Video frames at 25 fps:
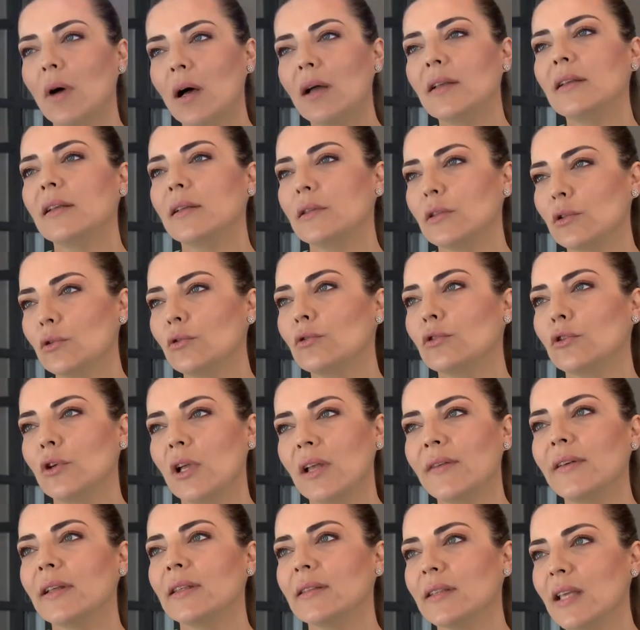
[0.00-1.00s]
maliyetli
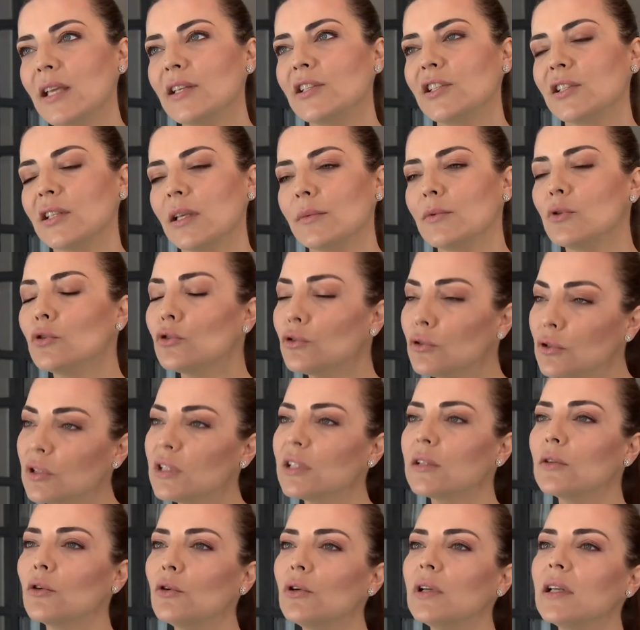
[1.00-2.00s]
oluyor evet keşke. Yurt
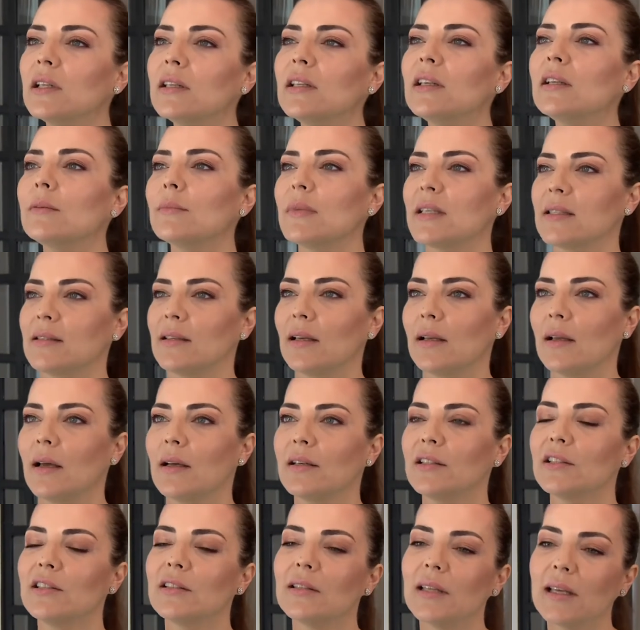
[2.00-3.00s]
dışında öyle değil
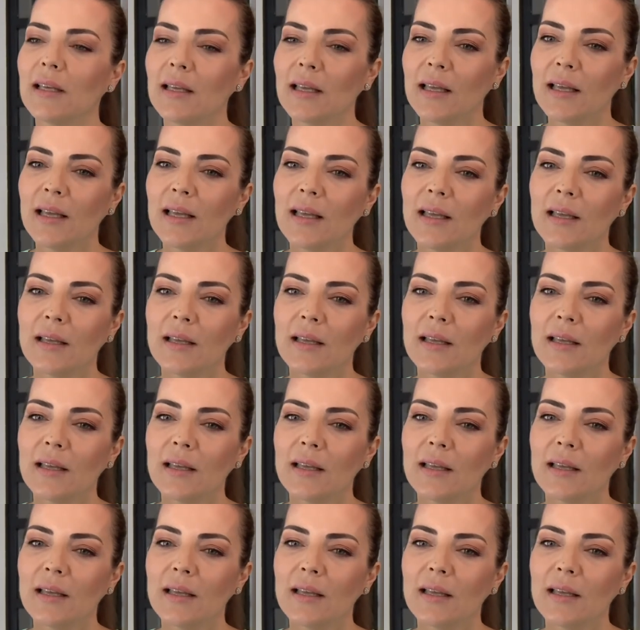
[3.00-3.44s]
mesela işte